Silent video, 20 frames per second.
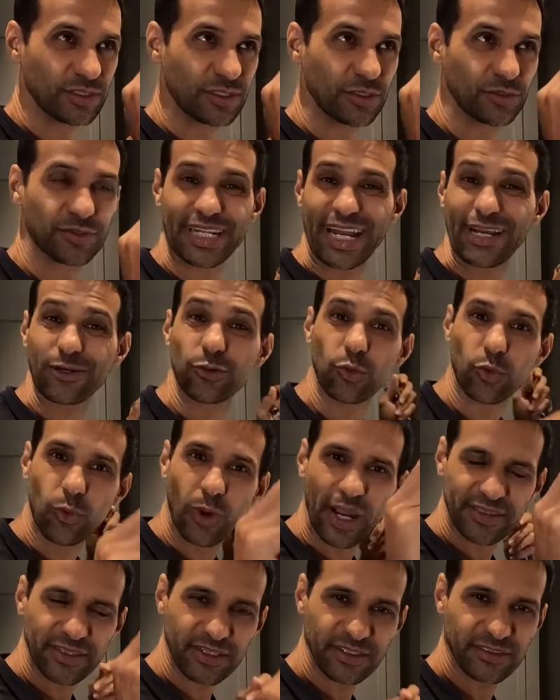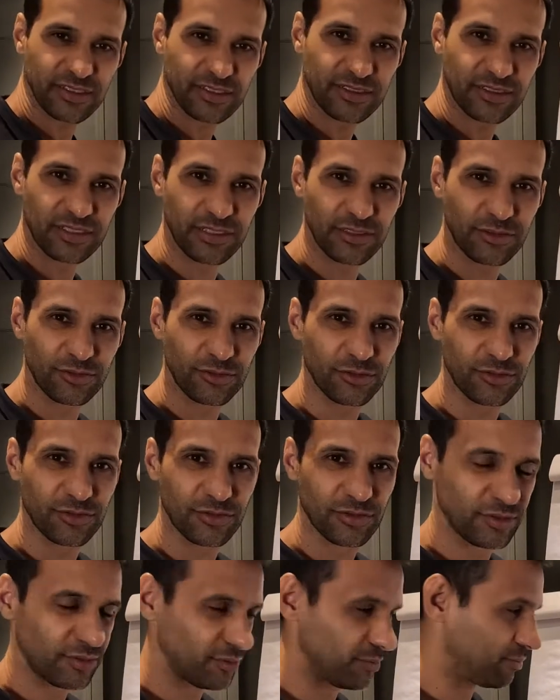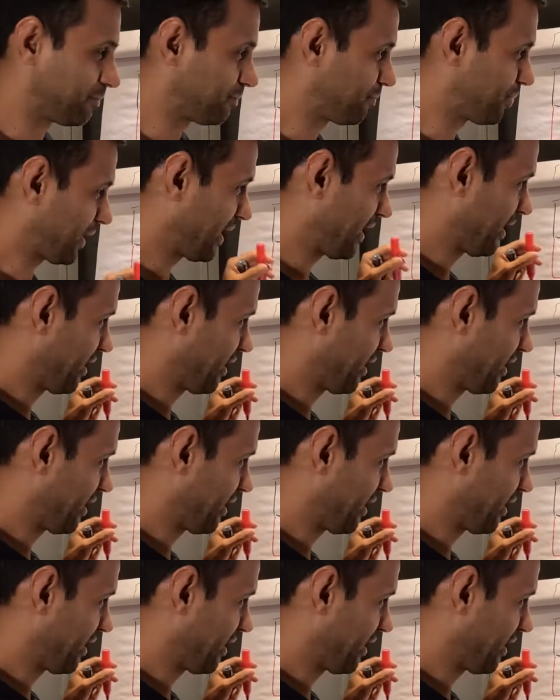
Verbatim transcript: que eu trago quatro exercícios para